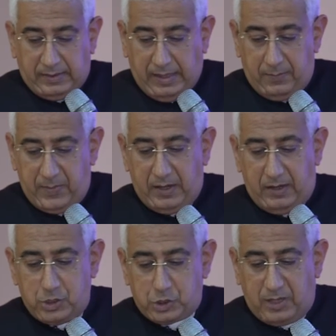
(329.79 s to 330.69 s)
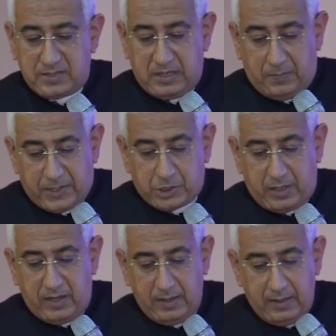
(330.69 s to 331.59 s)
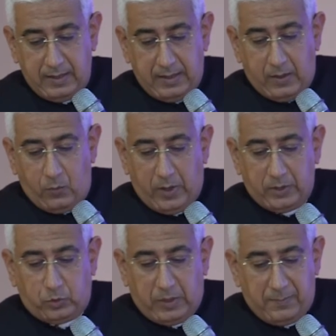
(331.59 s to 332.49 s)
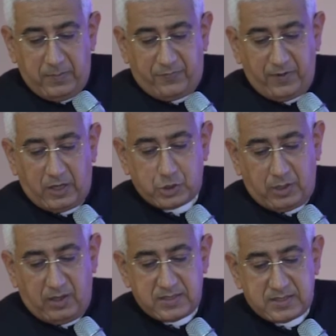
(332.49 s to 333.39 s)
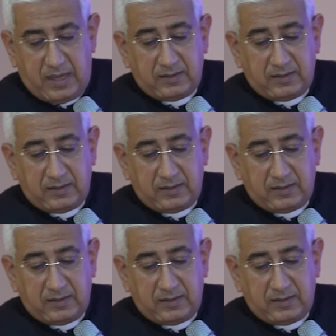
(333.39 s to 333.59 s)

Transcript: كاملة للشخص البشري وأن تنمي في الأشخاص